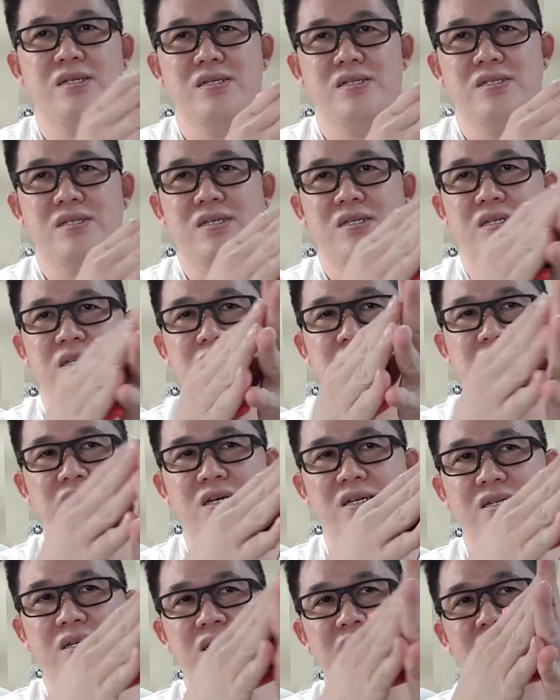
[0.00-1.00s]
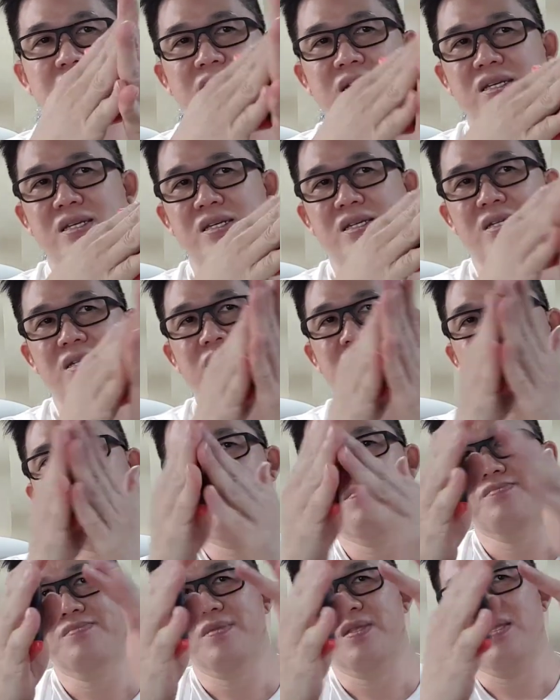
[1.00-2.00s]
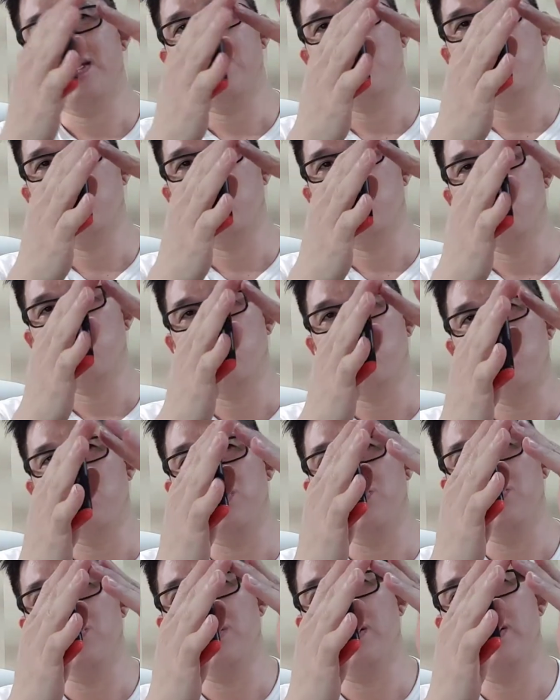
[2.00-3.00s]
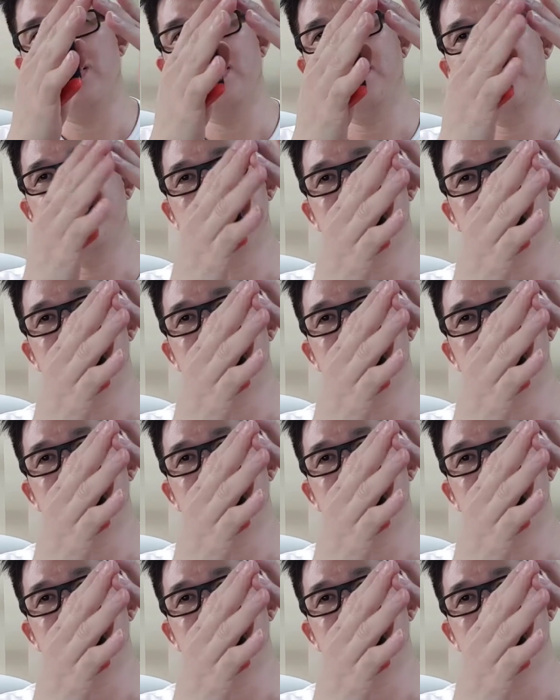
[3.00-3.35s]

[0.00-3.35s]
Sini dan jari-jarinya dan kukunya juga ya.